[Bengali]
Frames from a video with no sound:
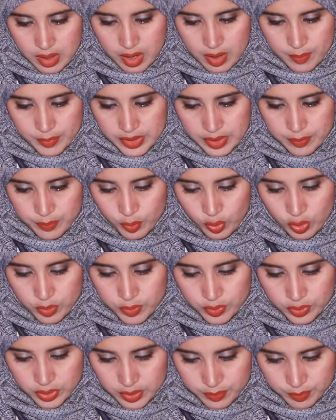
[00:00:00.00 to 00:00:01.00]
আমাদের
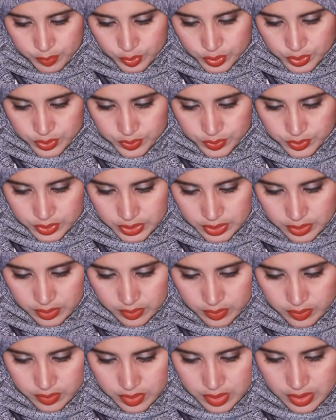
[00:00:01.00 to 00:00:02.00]
পরবর্তী প্রশ্ন ছিল
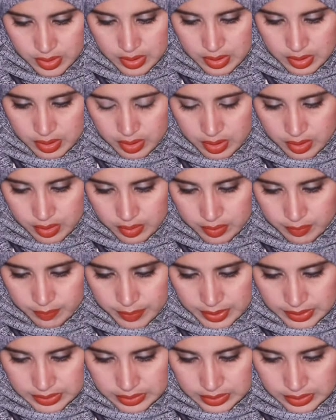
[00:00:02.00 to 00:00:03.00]

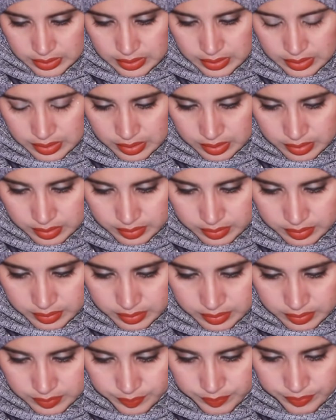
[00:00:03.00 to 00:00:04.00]
বাচ্চাদের
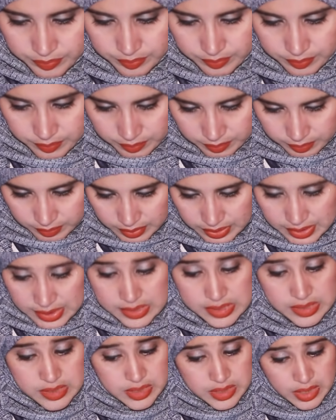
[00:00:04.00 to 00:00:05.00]
কে
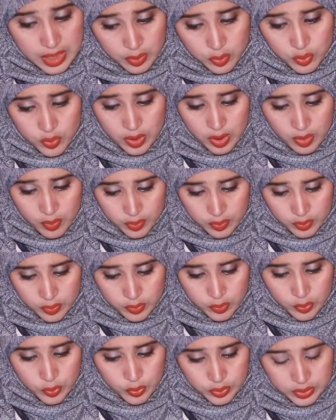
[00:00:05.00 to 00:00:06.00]
কি সাগু খাওয়ানো
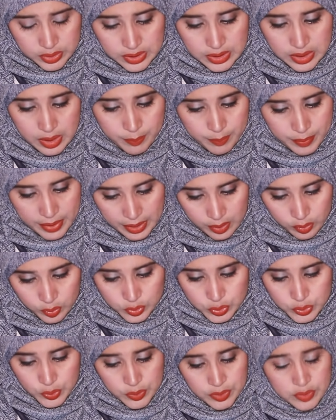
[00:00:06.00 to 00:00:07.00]
ক্ষতি না ভালো
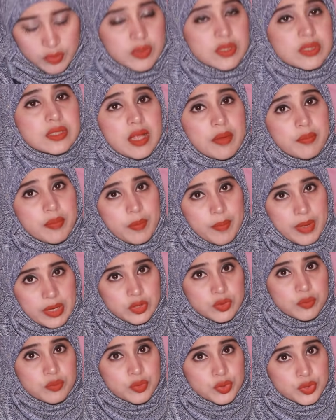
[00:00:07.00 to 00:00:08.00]
শহীদুল ইসলাম নামে
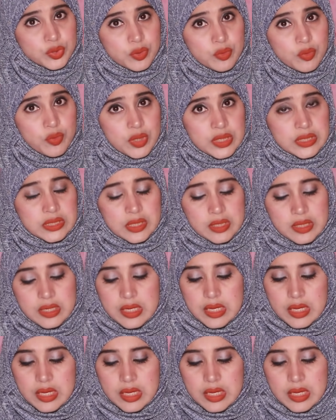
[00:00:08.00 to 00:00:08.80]
একজন প্রশ্ন করেছেন